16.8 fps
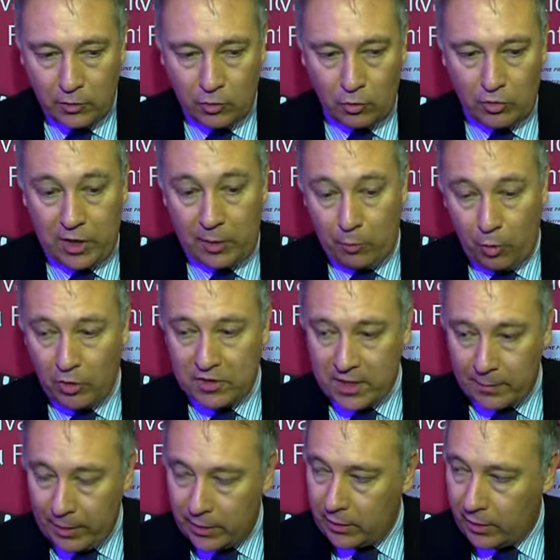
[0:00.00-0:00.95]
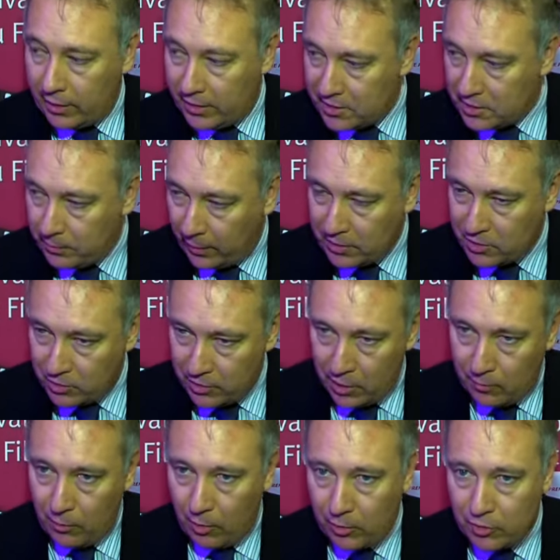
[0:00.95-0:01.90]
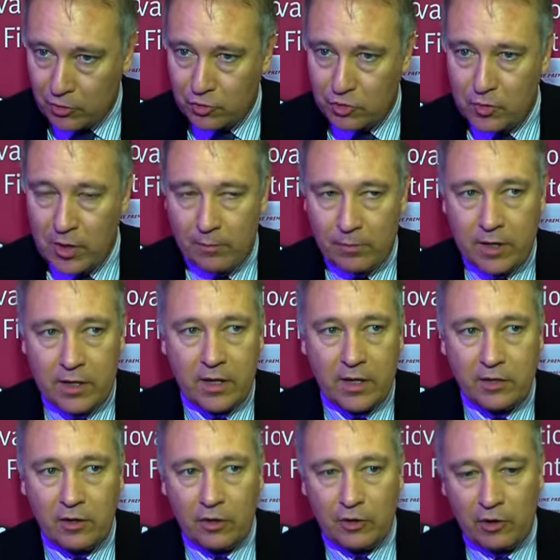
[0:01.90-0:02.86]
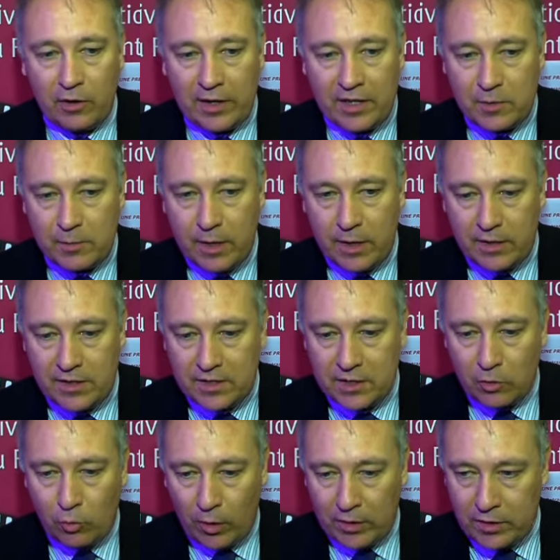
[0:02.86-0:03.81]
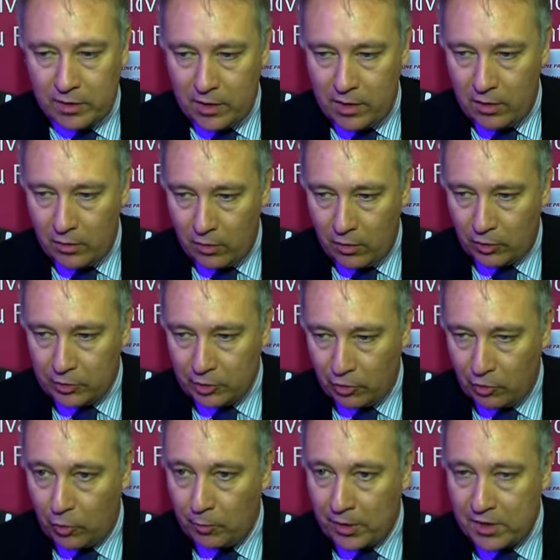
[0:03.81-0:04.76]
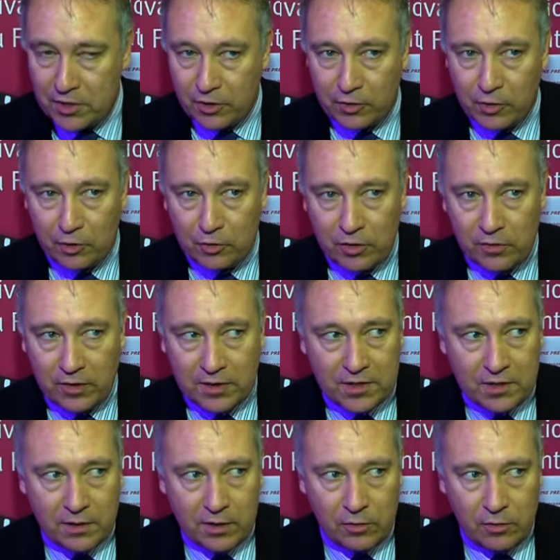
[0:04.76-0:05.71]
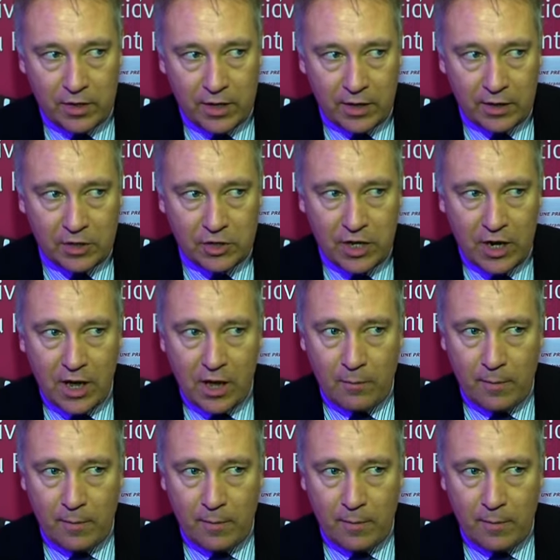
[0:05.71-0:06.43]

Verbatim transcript: Donc d'abord, ça m'intéresse personnellement. Je suis impliqué dans, la SBL ici 3D euh, en tant que représentant de l'Université de Liège.